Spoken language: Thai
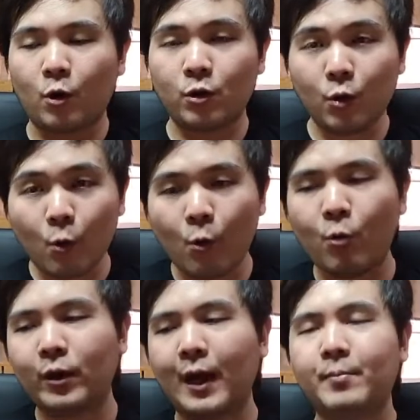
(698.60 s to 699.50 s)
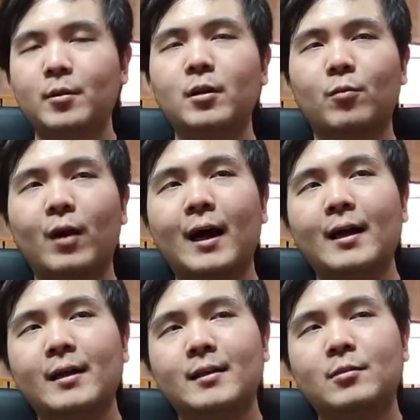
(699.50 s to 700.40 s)
คนดูนะครับ รู้สึกว่า
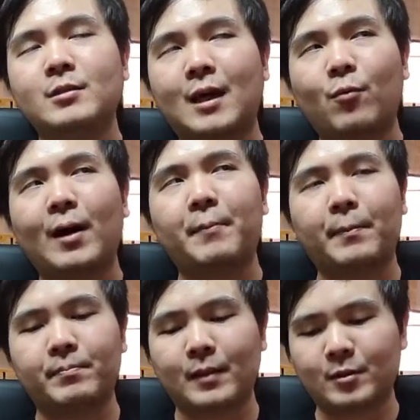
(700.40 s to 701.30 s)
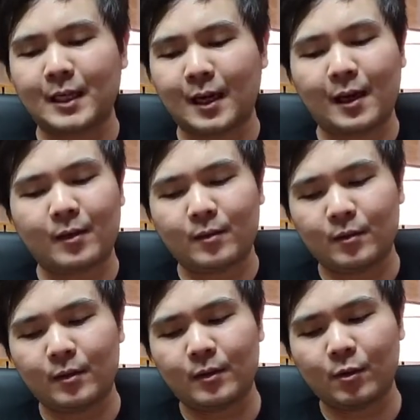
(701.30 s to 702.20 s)
รู้จักว่าแบบเราจะ
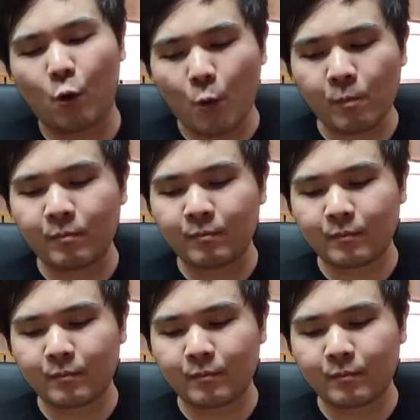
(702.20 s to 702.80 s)
คุม